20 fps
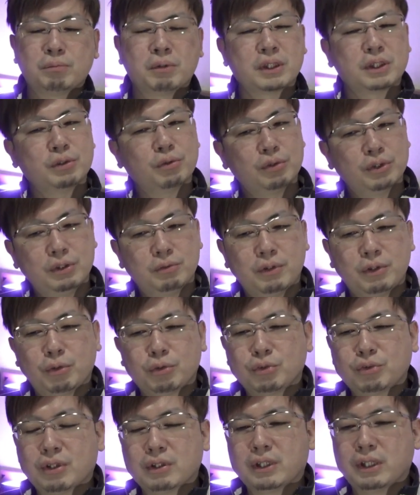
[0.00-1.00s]
まあ、白2はよ
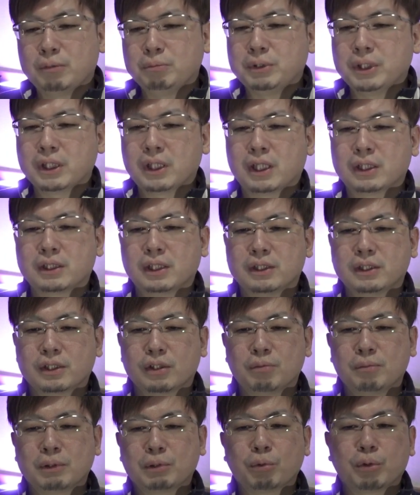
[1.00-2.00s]
くはね、見えなかったです
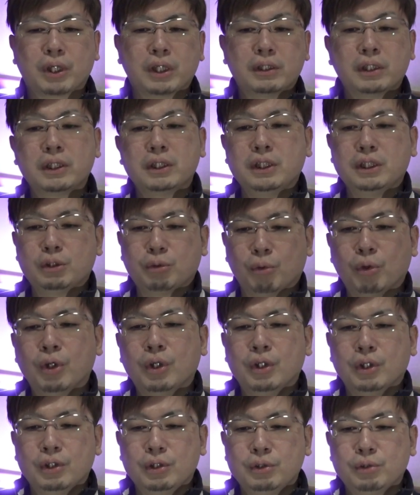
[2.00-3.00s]
けど、まあ、時計的にと
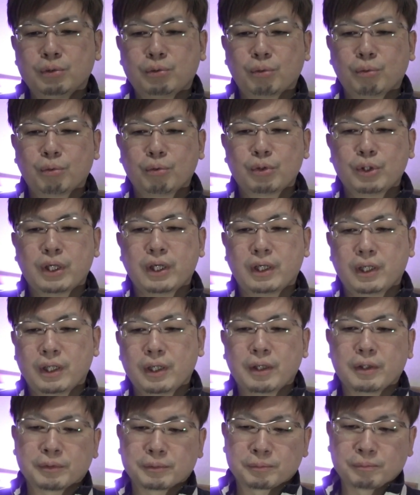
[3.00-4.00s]
いうところで、は
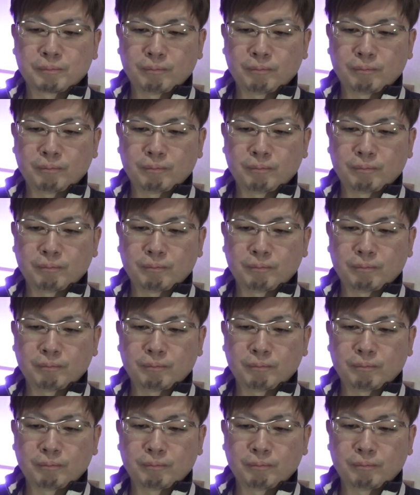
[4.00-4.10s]
い、